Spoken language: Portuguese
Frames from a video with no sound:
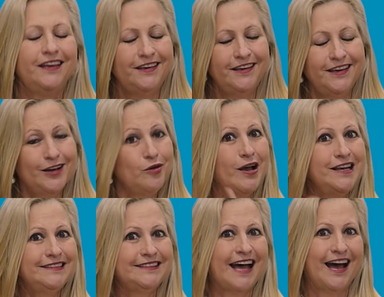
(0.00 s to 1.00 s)
e
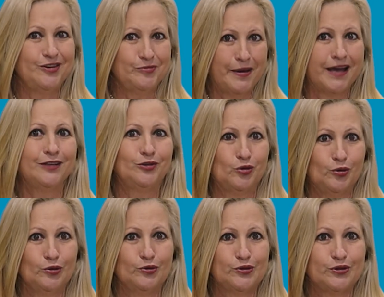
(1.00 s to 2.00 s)
igualitário para
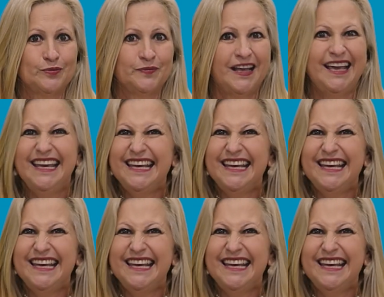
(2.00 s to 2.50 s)
todos,